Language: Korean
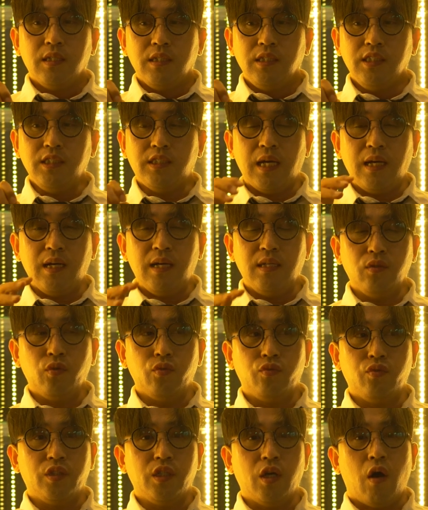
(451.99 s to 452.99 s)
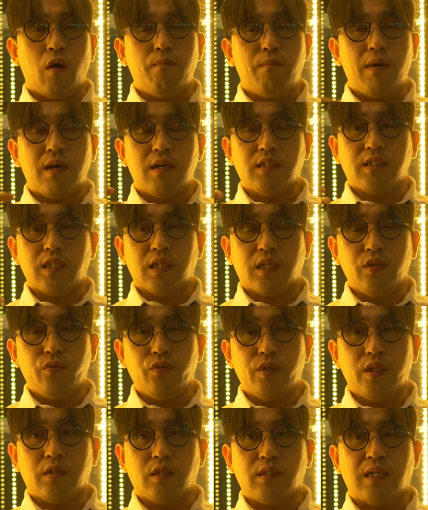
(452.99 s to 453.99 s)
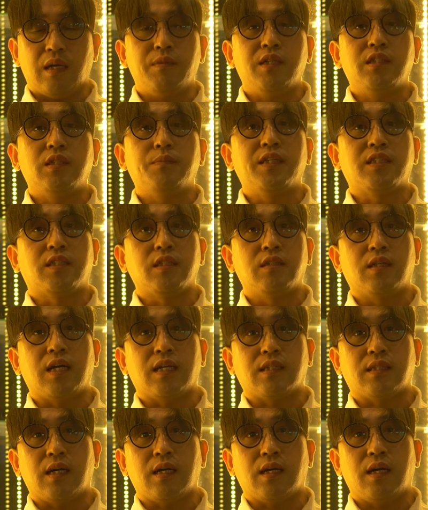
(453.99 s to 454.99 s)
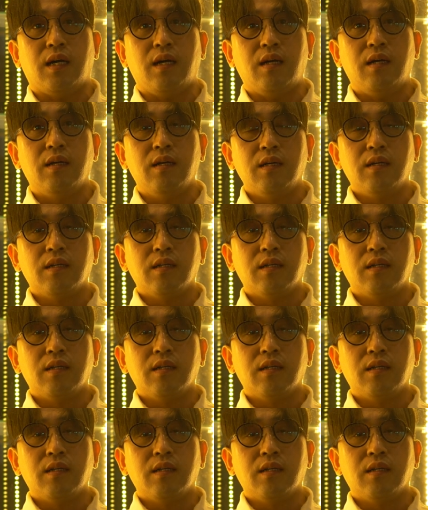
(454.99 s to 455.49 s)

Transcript: 이상한 도둑이 엄마를 찾기 위해서 남의 집에 들어갔다가